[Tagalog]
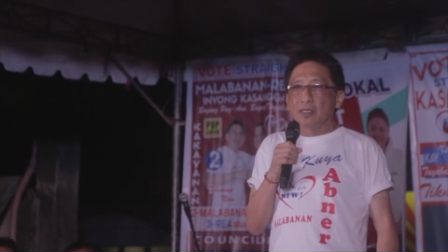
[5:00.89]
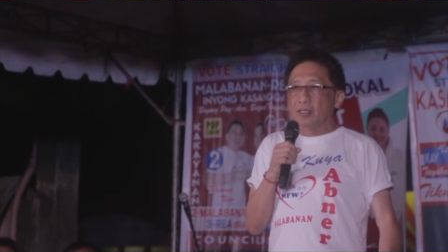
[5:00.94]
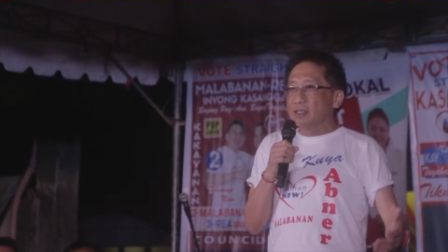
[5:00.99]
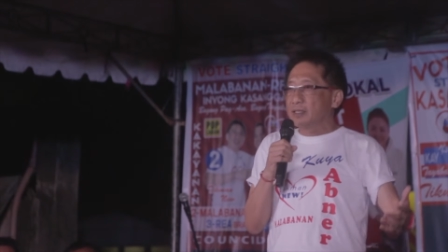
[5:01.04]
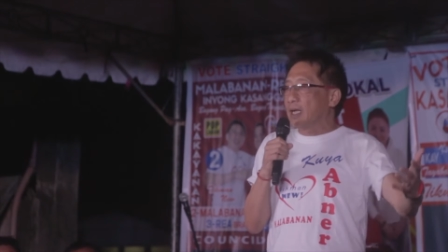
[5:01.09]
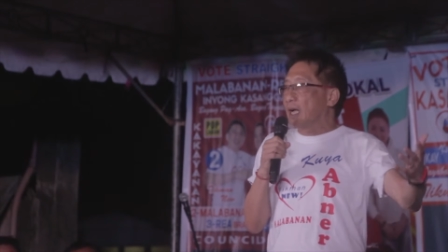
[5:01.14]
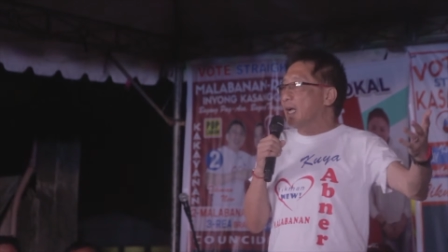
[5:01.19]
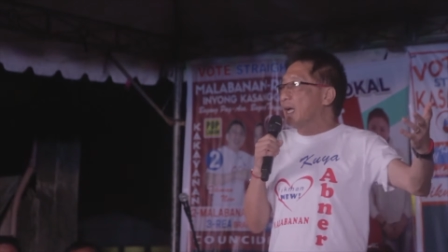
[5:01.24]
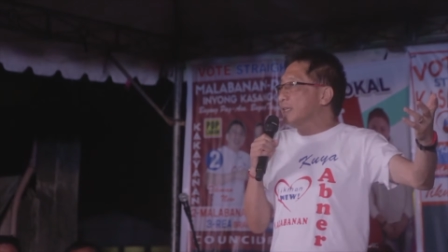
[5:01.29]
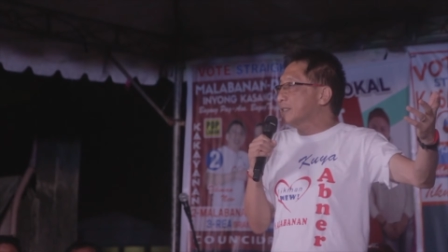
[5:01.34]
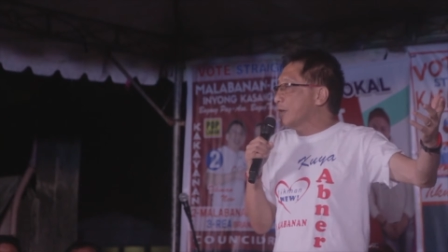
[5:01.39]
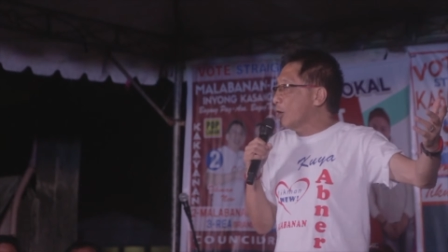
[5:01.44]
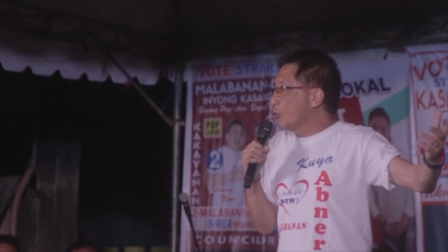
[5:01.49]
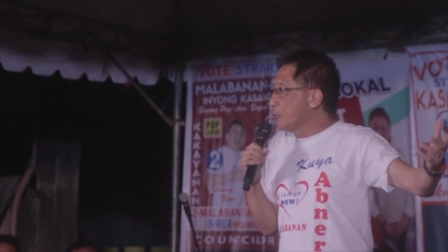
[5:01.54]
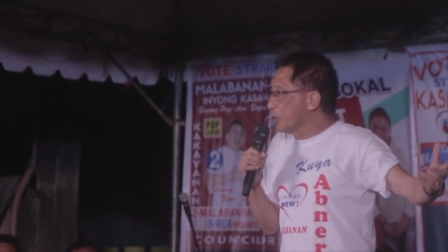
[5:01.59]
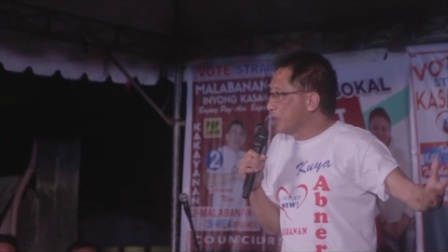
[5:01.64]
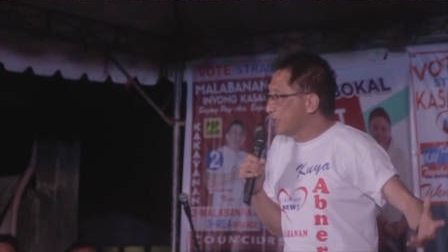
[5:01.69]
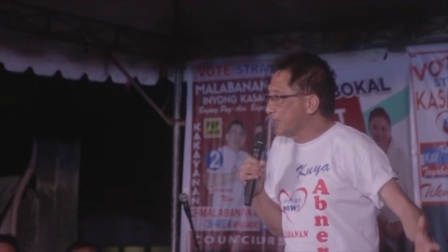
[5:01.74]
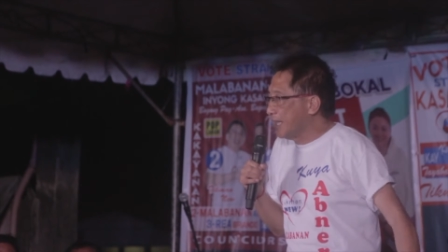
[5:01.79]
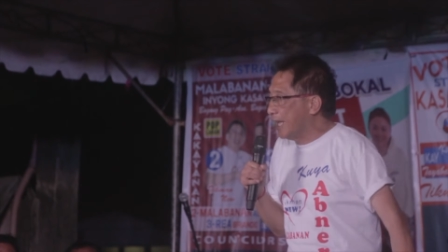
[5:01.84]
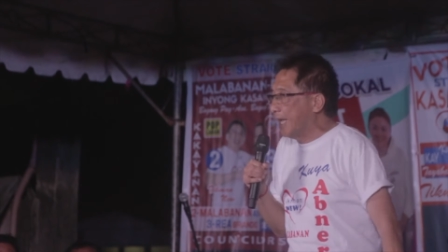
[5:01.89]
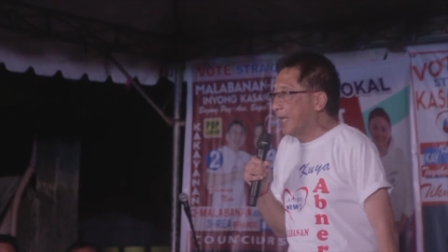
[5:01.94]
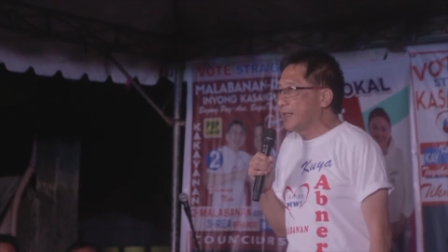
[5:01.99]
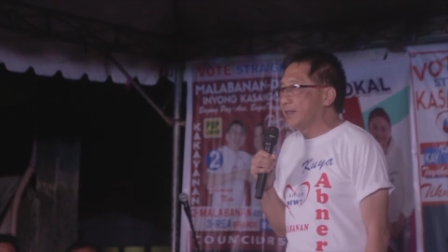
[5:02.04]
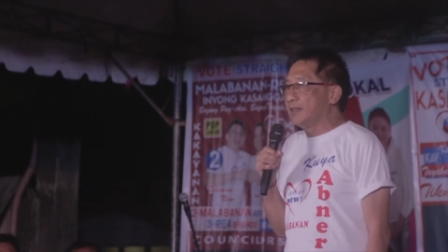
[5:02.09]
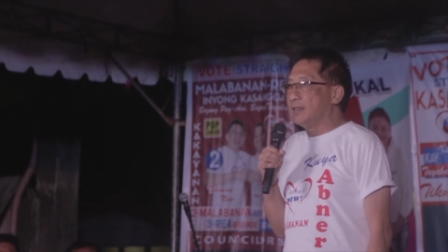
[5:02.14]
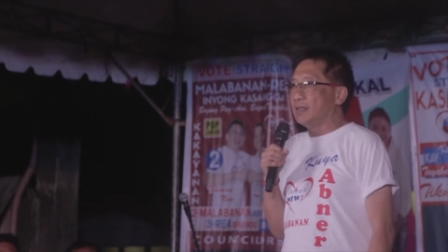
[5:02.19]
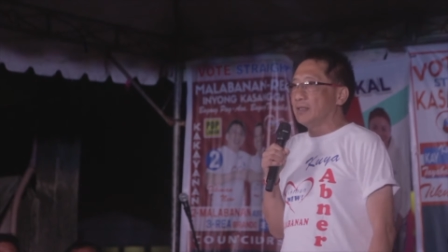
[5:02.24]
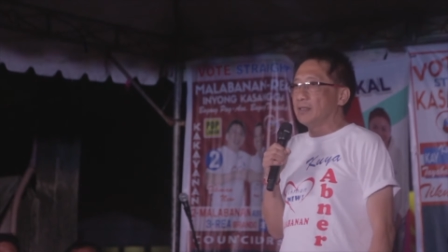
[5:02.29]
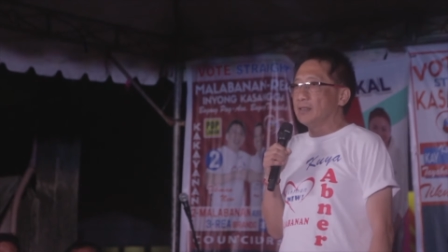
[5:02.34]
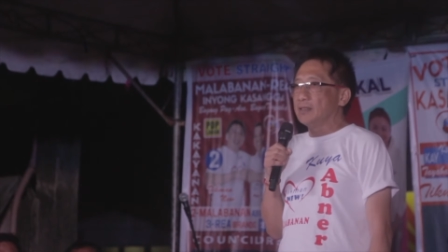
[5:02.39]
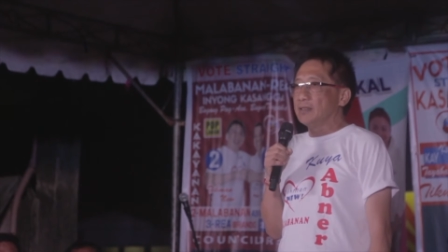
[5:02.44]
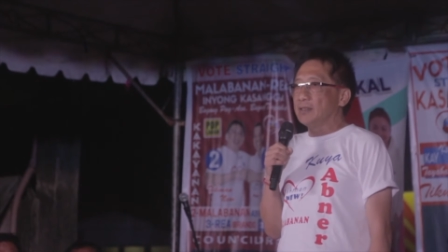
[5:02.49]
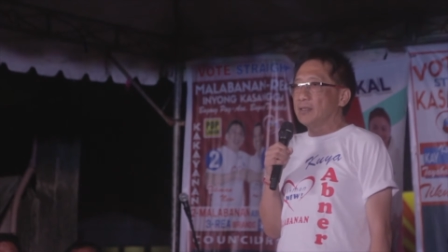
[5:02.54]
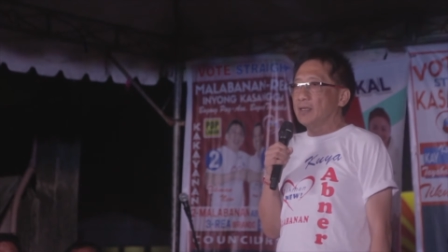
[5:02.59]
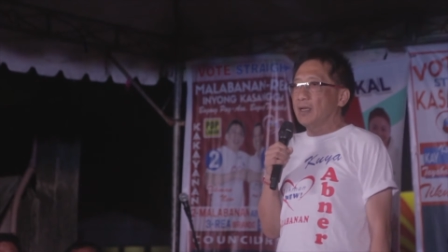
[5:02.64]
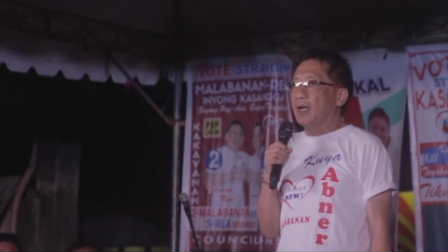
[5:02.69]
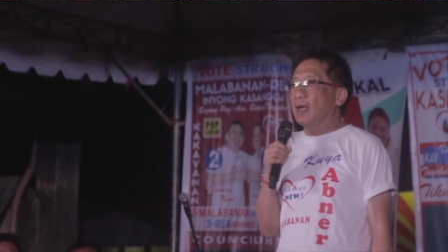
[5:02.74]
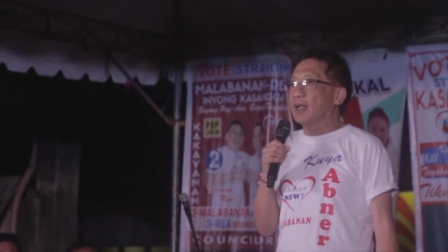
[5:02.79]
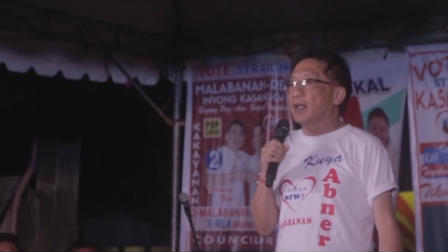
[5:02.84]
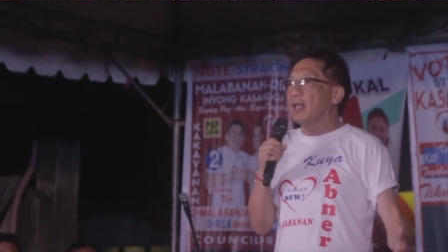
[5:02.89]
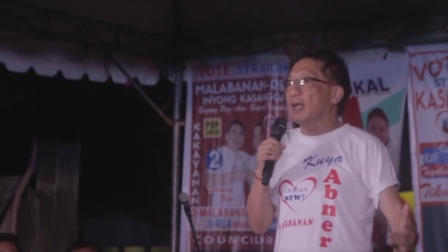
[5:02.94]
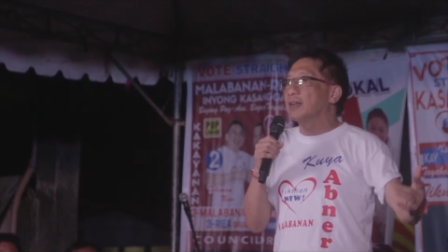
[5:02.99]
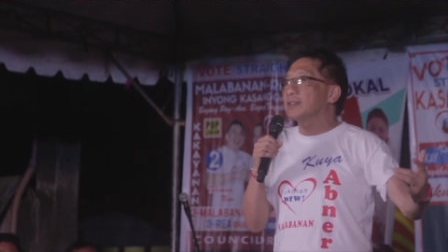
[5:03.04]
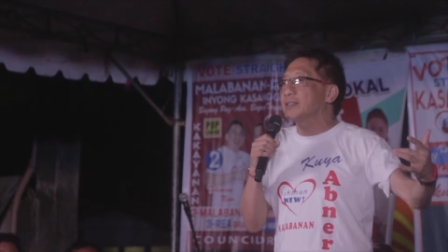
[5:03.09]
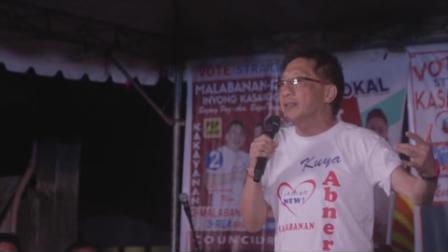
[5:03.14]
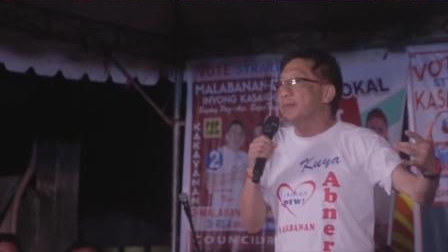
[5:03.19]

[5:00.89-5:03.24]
saka sa komunidad, hanggang